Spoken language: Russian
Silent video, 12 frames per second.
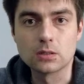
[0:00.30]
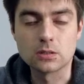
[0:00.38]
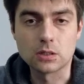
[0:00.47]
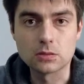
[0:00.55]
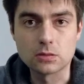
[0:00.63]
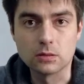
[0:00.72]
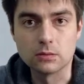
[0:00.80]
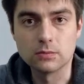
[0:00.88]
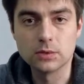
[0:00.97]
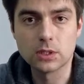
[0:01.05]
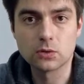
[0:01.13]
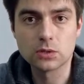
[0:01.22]
Здравствуйте,
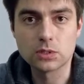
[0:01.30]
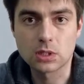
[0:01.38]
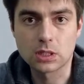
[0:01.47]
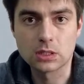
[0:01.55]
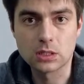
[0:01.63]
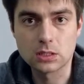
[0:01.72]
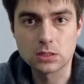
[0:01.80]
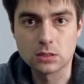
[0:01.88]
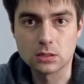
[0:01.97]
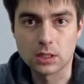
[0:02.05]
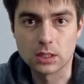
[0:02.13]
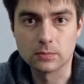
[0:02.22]
вы находитесь на канале
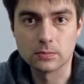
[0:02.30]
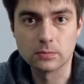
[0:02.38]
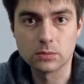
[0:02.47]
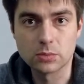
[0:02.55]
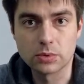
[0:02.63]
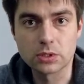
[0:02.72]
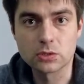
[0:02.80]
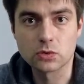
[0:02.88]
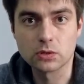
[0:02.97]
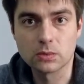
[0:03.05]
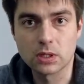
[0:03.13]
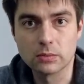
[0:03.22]
ДНК. Мы
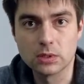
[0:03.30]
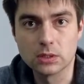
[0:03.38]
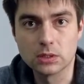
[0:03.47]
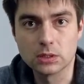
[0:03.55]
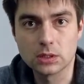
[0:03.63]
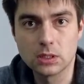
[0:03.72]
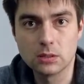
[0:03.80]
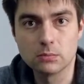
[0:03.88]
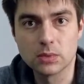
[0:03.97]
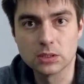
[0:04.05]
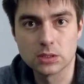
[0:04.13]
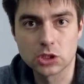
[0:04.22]
производим кабельные лотки,
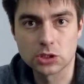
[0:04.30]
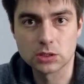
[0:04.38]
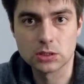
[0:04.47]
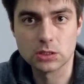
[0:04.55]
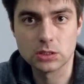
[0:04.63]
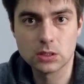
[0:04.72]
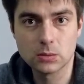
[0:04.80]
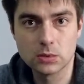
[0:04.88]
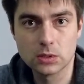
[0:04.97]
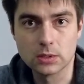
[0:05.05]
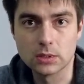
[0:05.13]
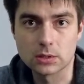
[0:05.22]
монтажные
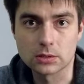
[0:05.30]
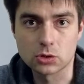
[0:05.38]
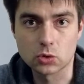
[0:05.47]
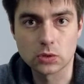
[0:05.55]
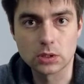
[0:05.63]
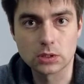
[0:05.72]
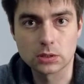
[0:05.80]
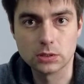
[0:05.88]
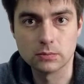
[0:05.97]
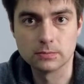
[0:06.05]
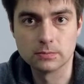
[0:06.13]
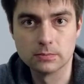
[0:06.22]
системы и аксессуары к
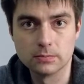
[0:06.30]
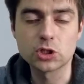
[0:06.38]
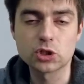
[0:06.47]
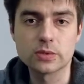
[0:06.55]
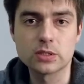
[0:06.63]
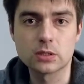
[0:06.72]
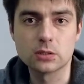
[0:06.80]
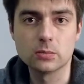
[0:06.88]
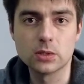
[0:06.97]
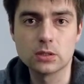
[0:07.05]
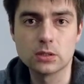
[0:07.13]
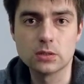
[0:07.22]
ним. В нашем
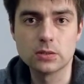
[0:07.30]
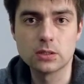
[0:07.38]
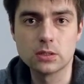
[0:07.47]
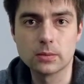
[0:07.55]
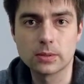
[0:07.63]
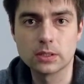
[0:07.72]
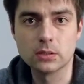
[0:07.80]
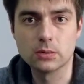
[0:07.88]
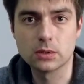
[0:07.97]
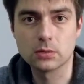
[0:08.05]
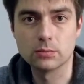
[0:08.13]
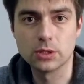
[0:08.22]
ассортименте есть все
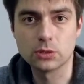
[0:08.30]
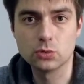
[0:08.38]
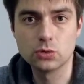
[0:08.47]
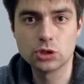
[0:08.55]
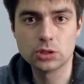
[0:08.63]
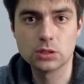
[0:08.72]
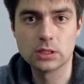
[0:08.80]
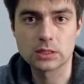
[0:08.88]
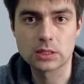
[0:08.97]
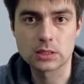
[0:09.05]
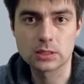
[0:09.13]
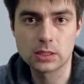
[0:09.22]
необходимые комплектующие для
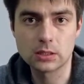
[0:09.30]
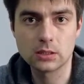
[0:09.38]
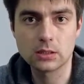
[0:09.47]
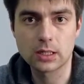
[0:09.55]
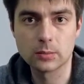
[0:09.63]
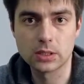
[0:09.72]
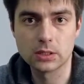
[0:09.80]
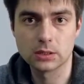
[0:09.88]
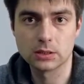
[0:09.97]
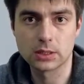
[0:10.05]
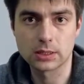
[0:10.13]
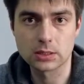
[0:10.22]
создания
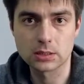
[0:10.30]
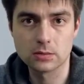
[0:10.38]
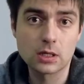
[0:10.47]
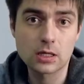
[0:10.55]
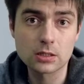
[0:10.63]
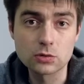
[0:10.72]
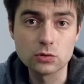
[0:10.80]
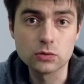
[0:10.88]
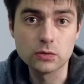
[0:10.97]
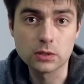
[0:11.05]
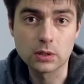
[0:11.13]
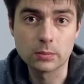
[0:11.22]
кабельных трасс. Как
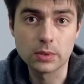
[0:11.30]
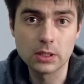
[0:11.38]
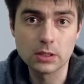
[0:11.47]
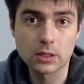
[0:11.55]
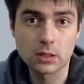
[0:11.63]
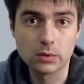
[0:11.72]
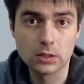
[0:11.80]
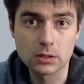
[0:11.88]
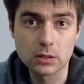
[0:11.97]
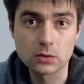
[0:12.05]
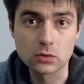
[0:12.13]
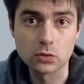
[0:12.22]
осуществить крепление кабельных
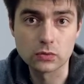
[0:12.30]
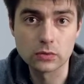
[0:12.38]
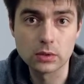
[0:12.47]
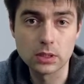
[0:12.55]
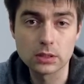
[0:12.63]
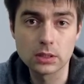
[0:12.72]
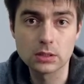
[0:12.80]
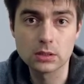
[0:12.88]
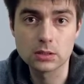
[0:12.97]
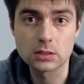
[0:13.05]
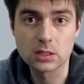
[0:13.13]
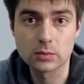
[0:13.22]
лотков? Это
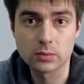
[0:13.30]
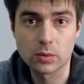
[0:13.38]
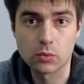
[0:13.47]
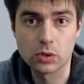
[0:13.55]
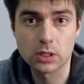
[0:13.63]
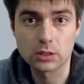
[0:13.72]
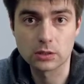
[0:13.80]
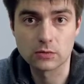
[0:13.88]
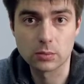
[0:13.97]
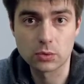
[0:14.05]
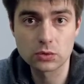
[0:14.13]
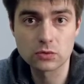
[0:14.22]
один из самых популярных
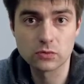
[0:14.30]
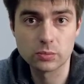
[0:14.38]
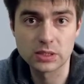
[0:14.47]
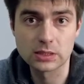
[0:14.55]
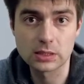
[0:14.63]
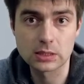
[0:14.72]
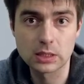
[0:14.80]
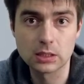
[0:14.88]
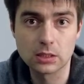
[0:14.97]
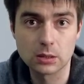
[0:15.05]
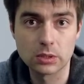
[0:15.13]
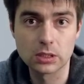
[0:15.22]
вопросов при создании
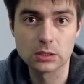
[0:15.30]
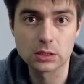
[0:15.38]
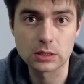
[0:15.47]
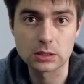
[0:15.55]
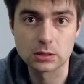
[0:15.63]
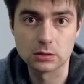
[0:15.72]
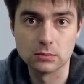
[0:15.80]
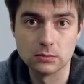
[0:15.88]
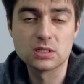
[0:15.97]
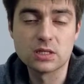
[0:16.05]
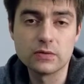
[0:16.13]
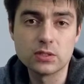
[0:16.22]
кабельной трассы.
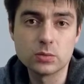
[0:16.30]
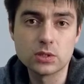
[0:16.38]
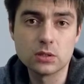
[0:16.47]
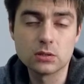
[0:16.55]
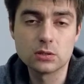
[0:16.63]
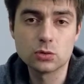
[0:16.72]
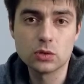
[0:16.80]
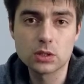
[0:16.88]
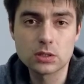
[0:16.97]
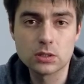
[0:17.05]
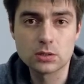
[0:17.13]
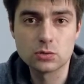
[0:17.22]
В зависимости от
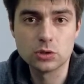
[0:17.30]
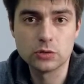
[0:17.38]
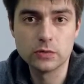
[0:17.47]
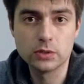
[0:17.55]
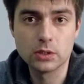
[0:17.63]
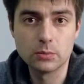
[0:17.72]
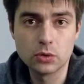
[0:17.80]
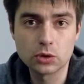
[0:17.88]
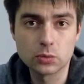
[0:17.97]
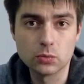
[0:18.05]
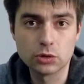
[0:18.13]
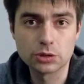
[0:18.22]
ситуации осуществить
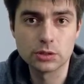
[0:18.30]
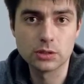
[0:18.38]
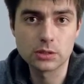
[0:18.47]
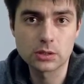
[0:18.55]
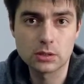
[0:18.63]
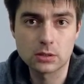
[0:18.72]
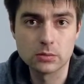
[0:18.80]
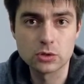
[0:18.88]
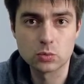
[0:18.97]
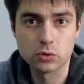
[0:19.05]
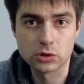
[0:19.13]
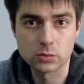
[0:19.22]
крепеж можно несколькими
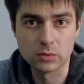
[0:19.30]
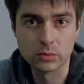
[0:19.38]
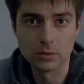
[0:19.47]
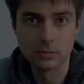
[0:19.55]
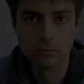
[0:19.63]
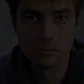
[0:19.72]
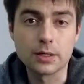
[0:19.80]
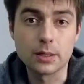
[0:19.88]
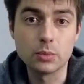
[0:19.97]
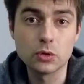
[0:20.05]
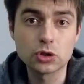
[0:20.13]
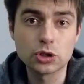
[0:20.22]
способами.
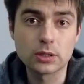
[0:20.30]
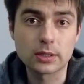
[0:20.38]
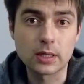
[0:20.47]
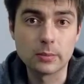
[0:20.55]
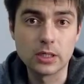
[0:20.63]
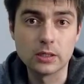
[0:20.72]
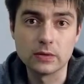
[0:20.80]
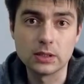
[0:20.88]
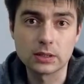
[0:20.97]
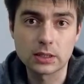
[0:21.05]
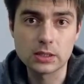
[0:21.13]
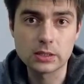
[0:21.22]
Крепеж кабельного
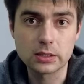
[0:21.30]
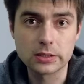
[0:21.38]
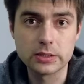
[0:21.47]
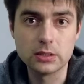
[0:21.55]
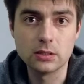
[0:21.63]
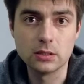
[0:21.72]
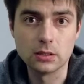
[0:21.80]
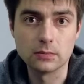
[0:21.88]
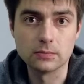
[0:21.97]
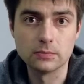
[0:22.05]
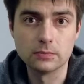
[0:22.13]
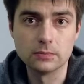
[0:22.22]
лотка к стене.
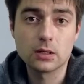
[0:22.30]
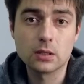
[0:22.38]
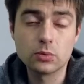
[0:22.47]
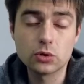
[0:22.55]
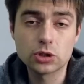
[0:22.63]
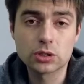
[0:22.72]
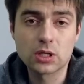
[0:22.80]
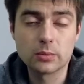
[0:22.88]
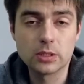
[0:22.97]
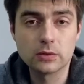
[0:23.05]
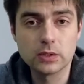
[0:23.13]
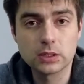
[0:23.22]
Крепеж
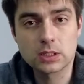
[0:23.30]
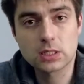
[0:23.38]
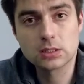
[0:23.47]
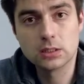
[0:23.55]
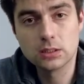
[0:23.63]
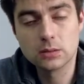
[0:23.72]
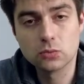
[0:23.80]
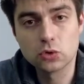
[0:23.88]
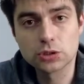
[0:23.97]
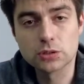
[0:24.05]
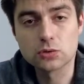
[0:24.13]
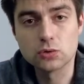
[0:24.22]
кабельного лотка к стене
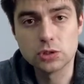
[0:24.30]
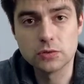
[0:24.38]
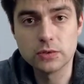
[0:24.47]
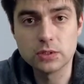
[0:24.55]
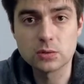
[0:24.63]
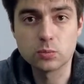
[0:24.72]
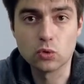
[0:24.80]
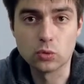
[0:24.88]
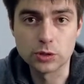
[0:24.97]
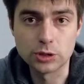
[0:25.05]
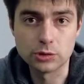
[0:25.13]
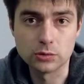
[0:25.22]
можно осуществить с
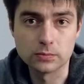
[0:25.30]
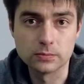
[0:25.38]
помощью